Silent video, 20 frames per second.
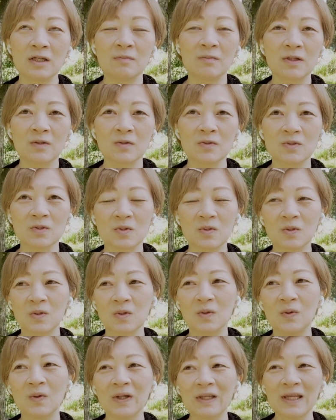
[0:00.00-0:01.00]
今の状
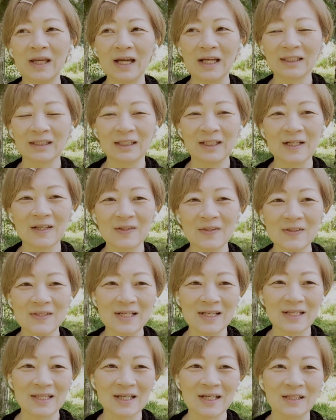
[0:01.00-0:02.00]
況はね働くし
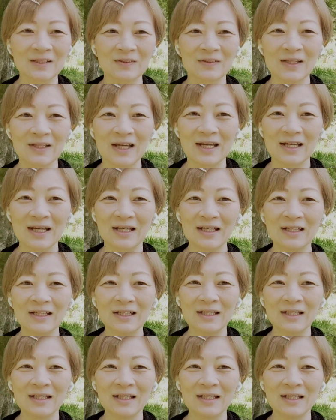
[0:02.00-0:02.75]
かないので、